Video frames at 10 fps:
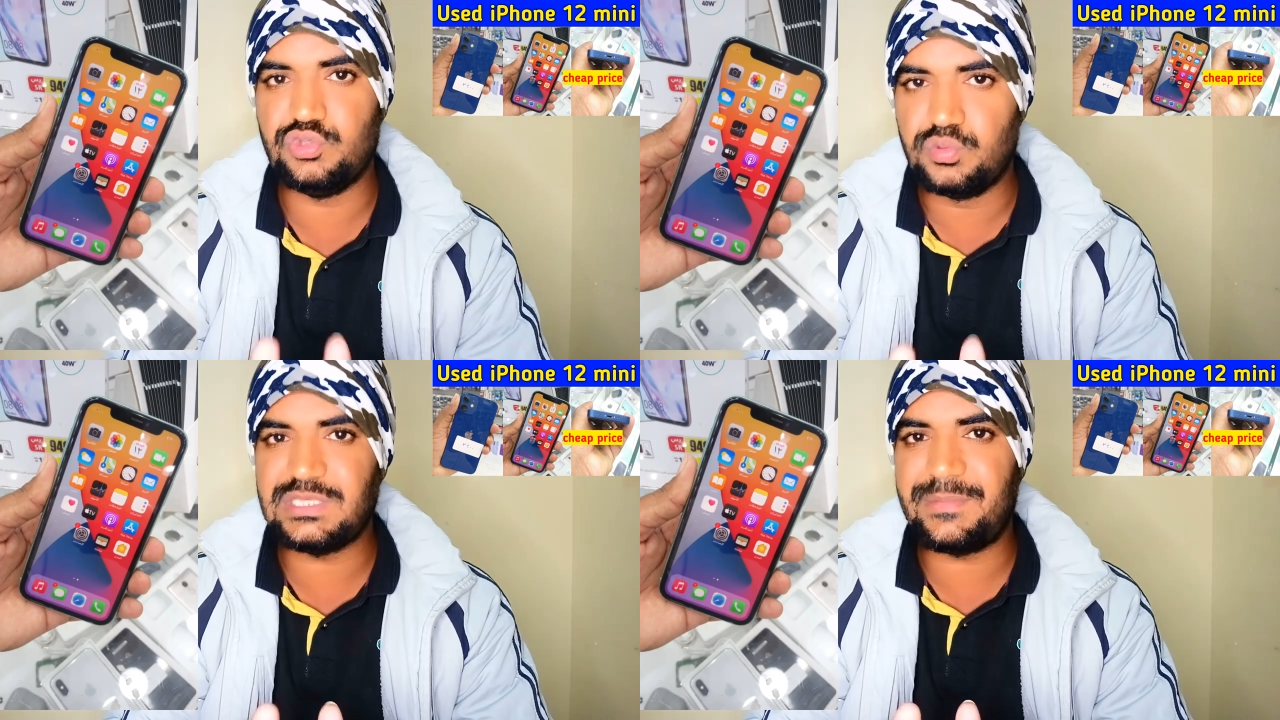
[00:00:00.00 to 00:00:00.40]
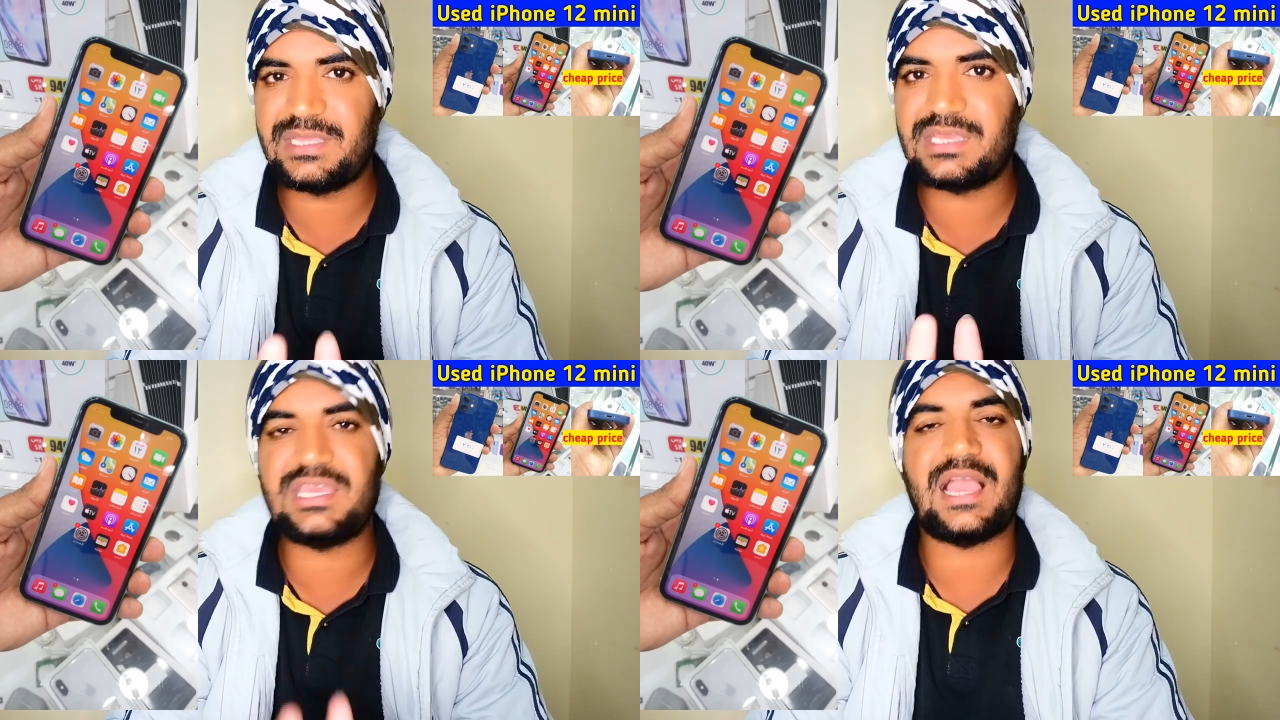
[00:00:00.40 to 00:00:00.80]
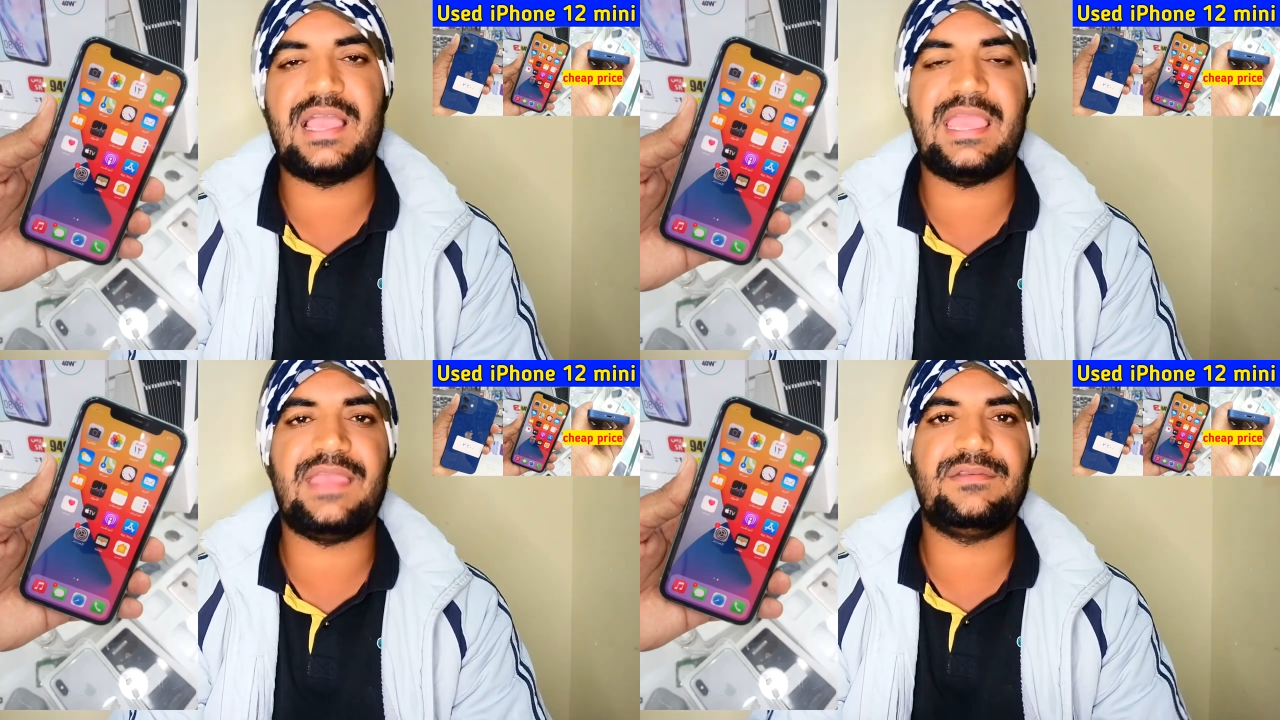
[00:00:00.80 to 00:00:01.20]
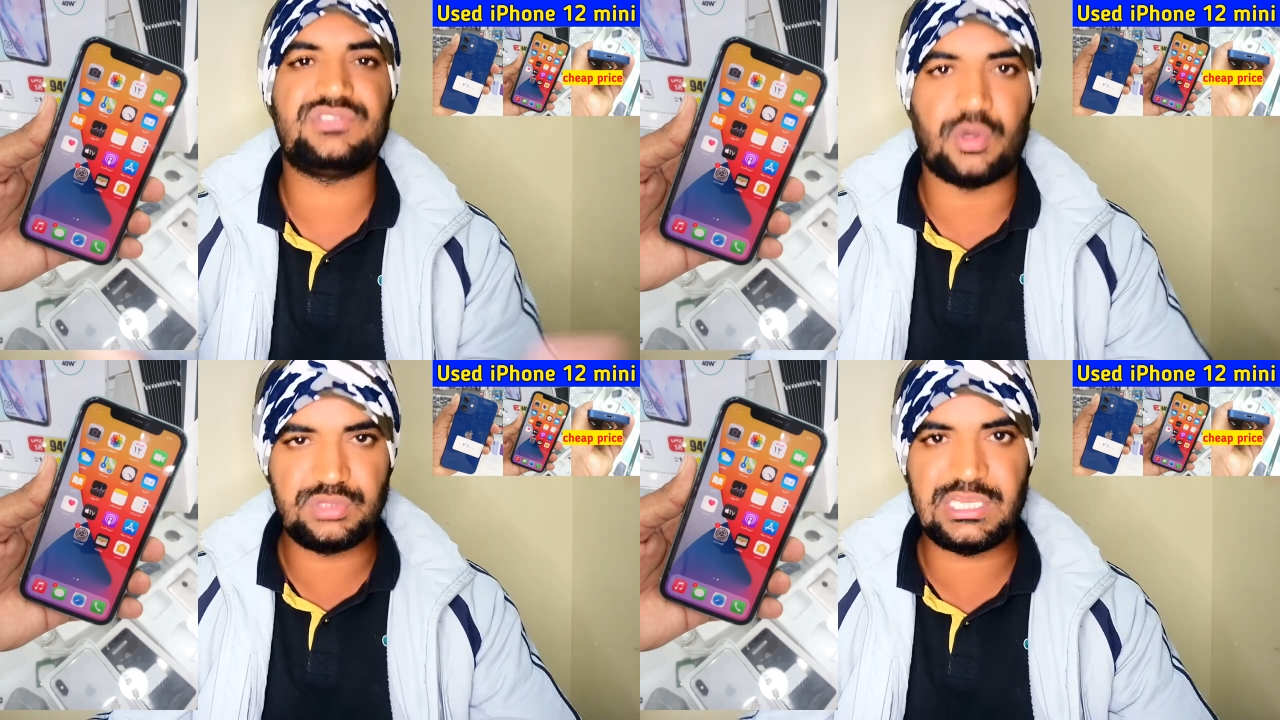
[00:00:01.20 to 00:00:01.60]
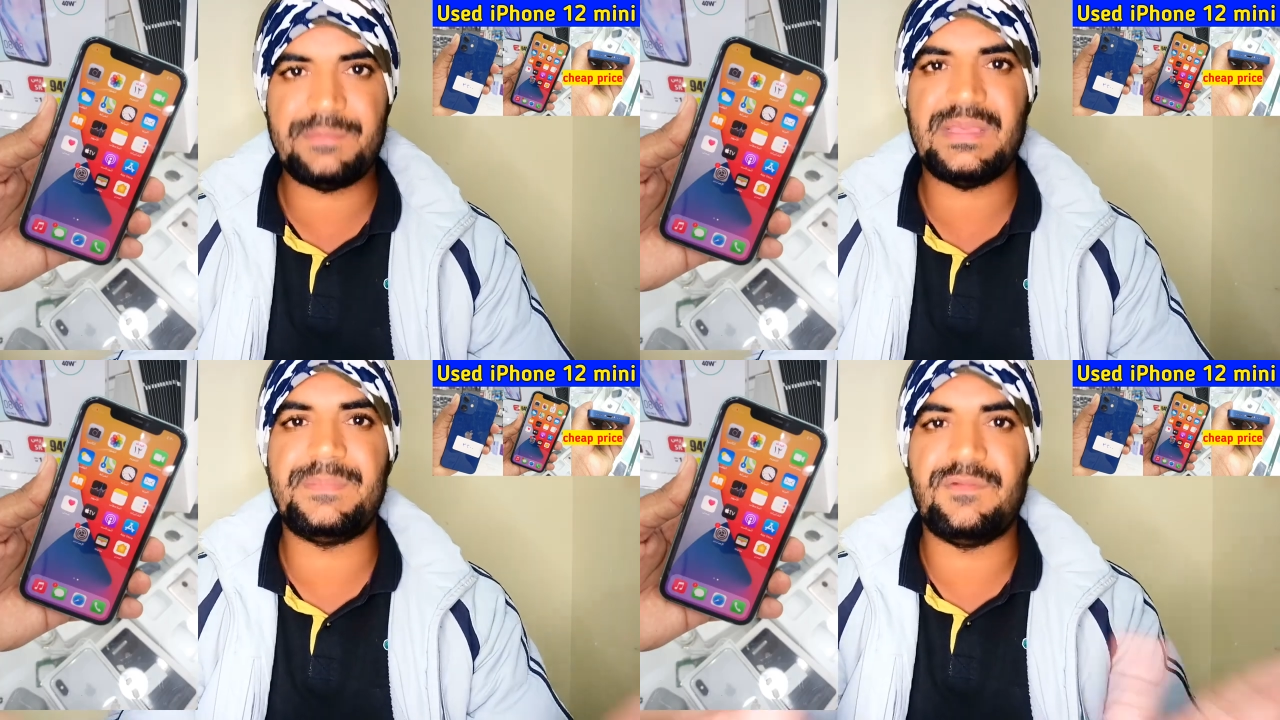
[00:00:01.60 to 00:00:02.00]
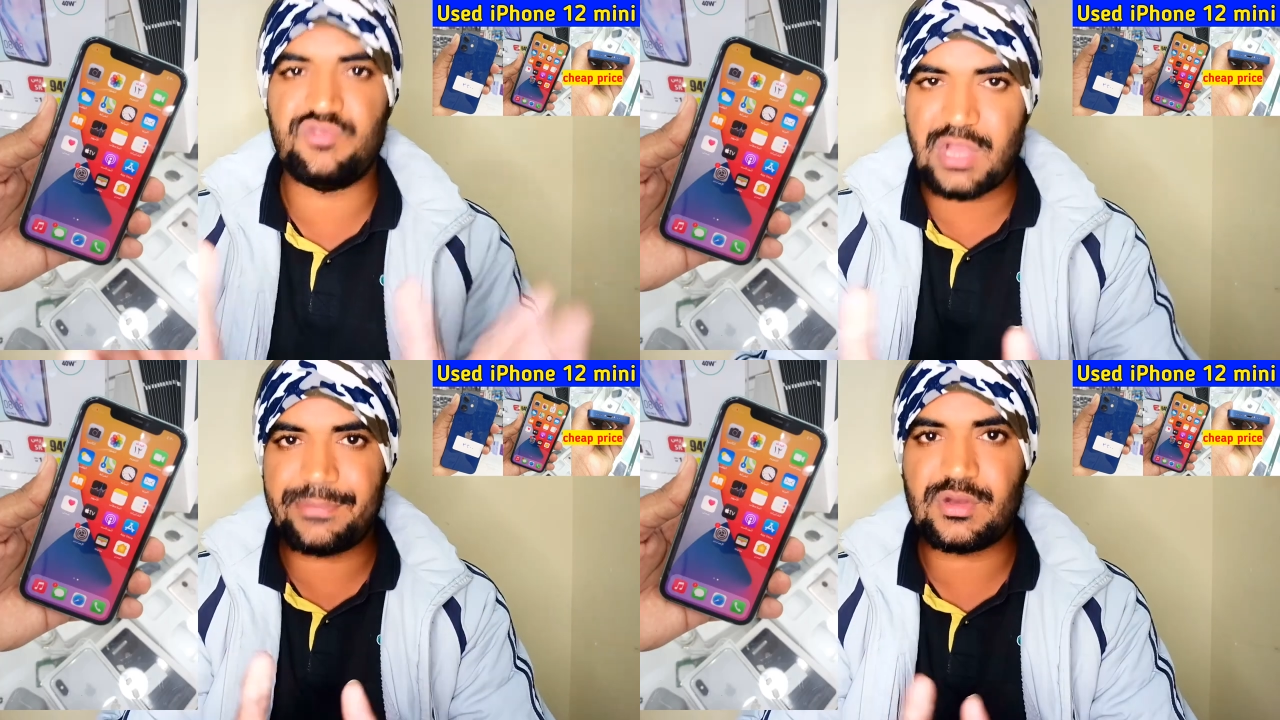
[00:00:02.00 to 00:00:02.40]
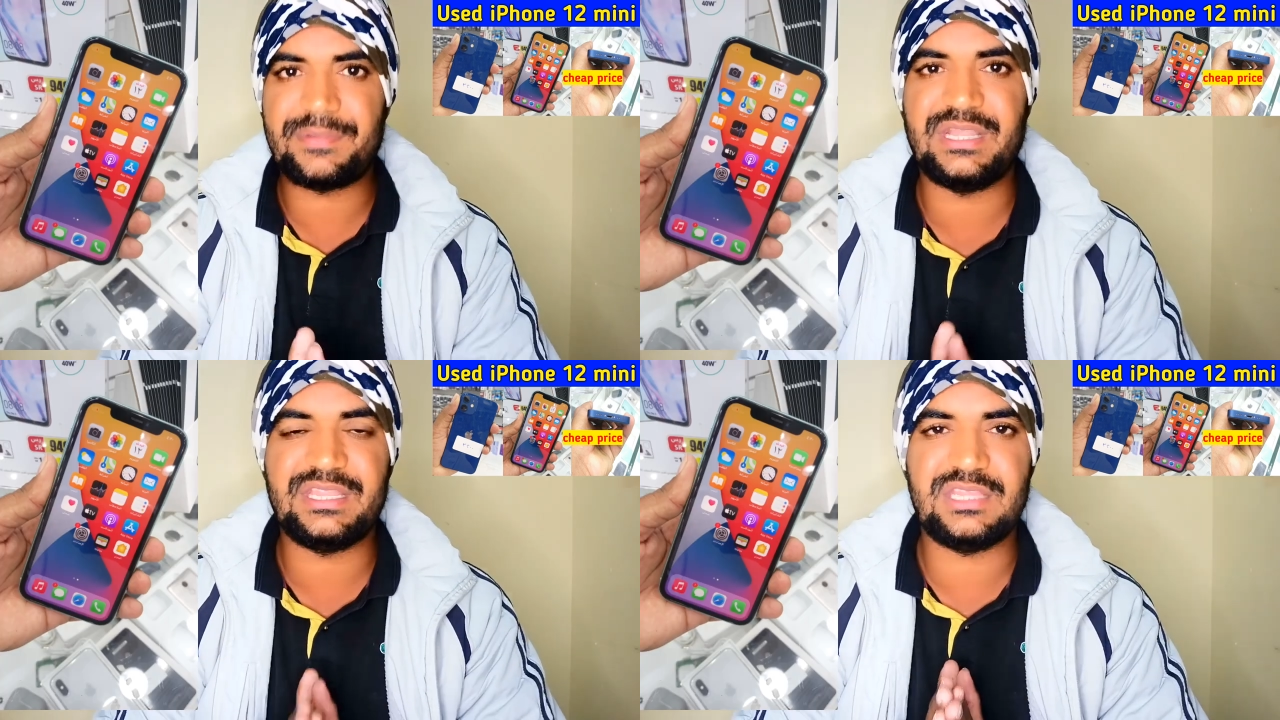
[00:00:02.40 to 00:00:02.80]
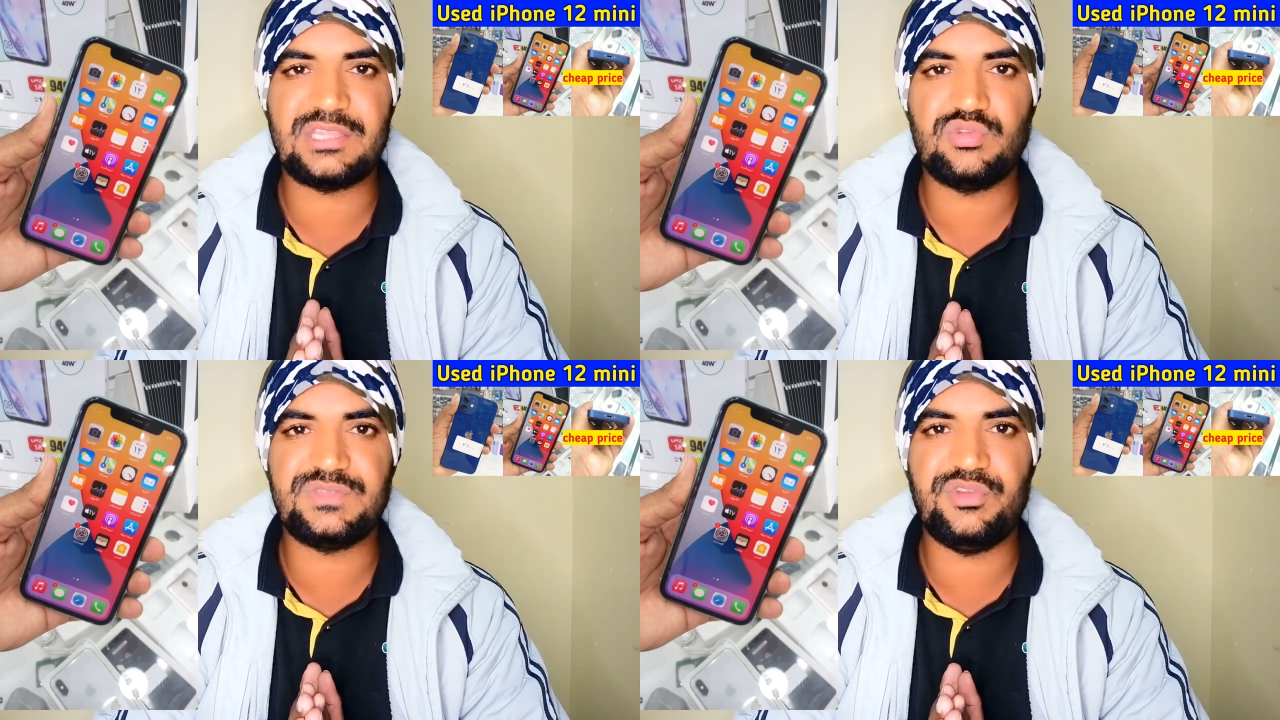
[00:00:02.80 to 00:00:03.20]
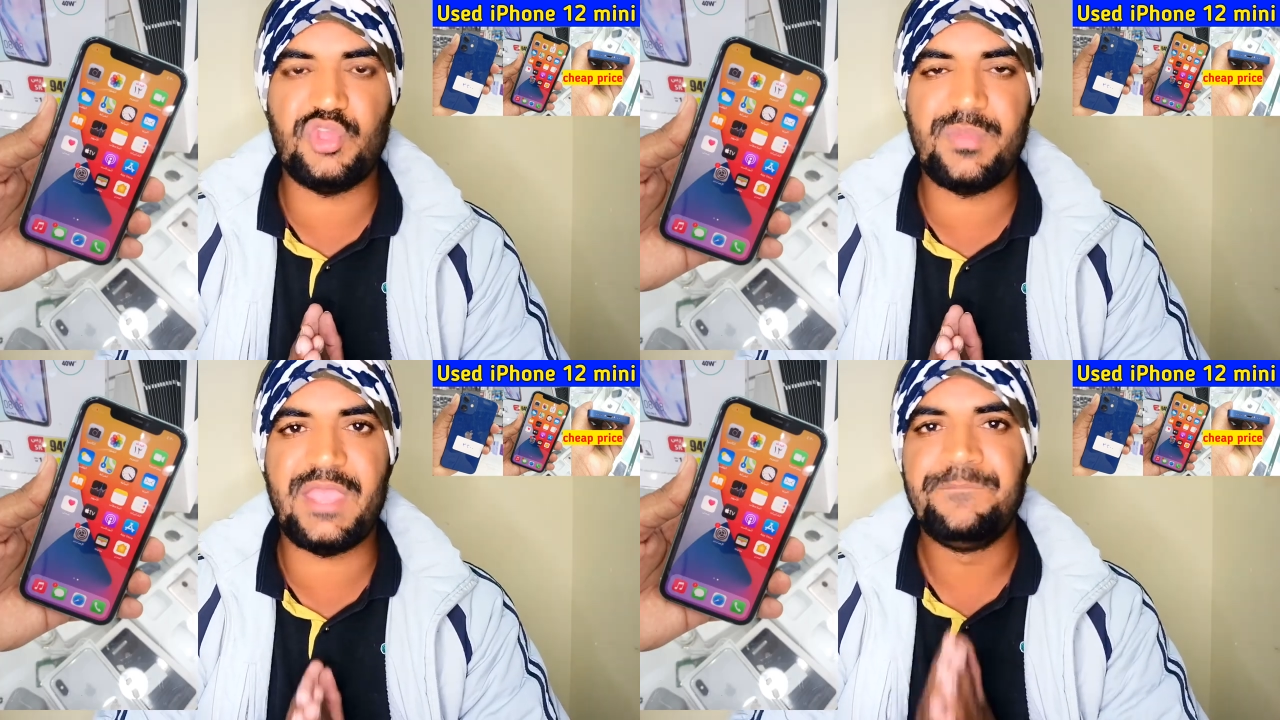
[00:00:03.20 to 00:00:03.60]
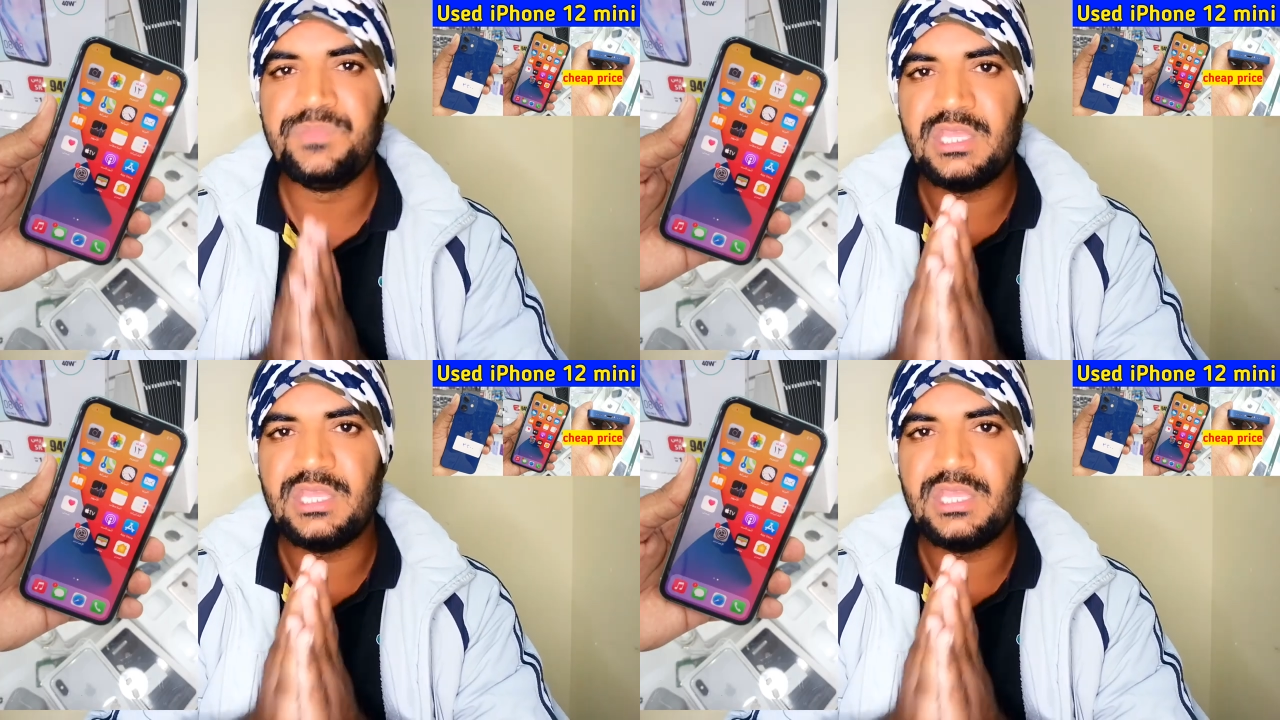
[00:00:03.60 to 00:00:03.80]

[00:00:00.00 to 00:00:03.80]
यूजेबल के क्या है सऊदी अरेबिया में वो आपको अपडेट देता हूं इस वीडियो में